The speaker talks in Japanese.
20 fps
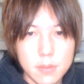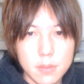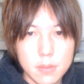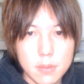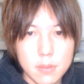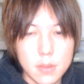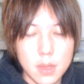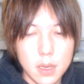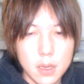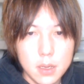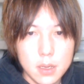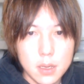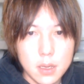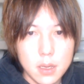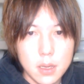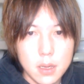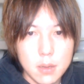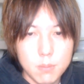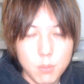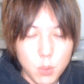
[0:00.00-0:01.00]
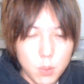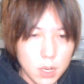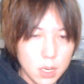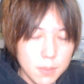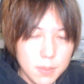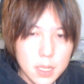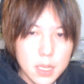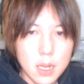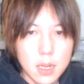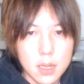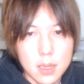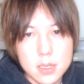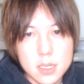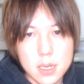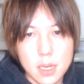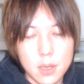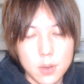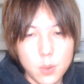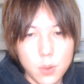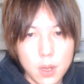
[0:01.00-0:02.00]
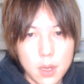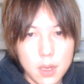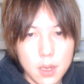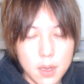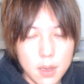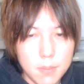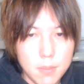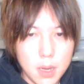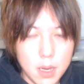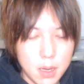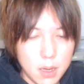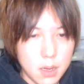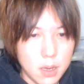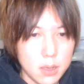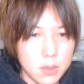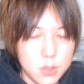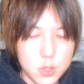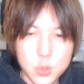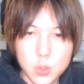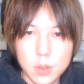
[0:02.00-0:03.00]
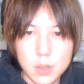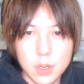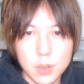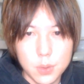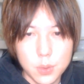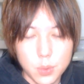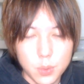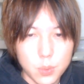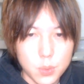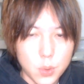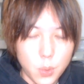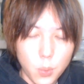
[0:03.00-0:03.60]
ね僕から見たら確かにこれまあ一緒だけどこ